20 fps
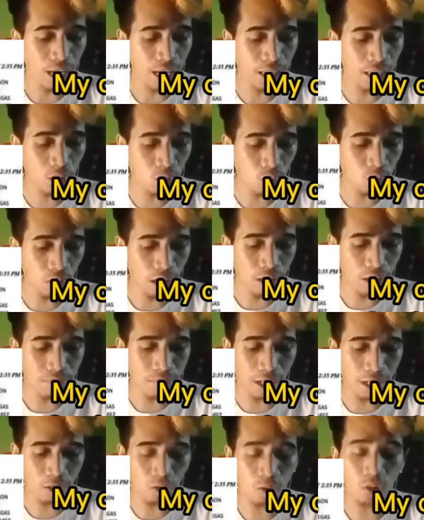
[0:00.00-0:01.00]
And 2A,
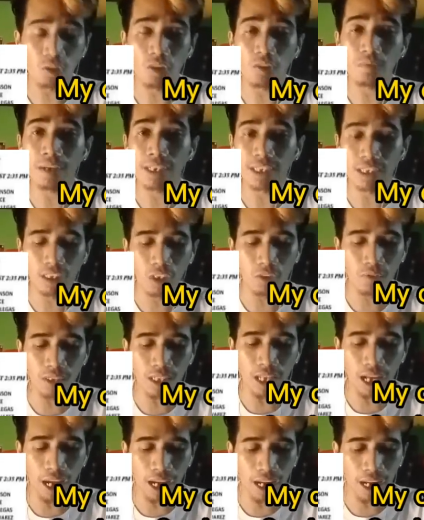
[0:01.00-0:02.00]
Magtoto Betsky
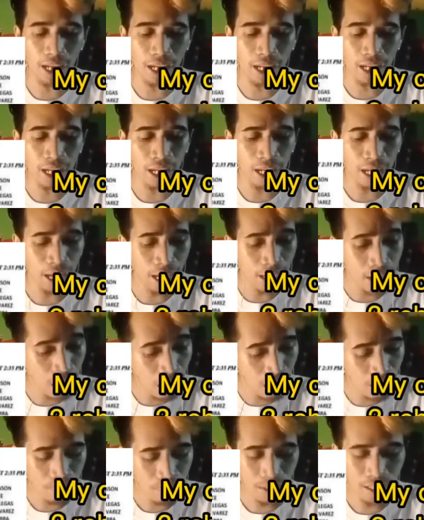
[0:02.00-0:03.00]
with R
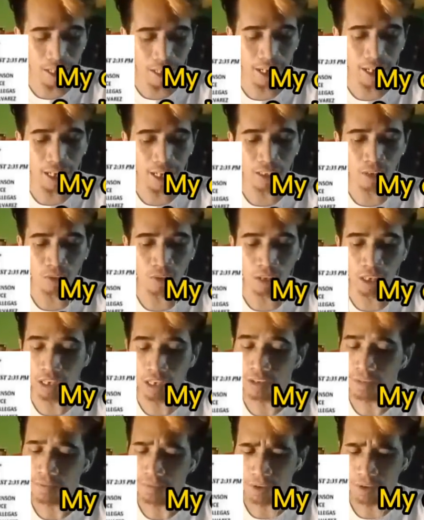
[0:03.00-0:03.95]
AR Villegas, sorry.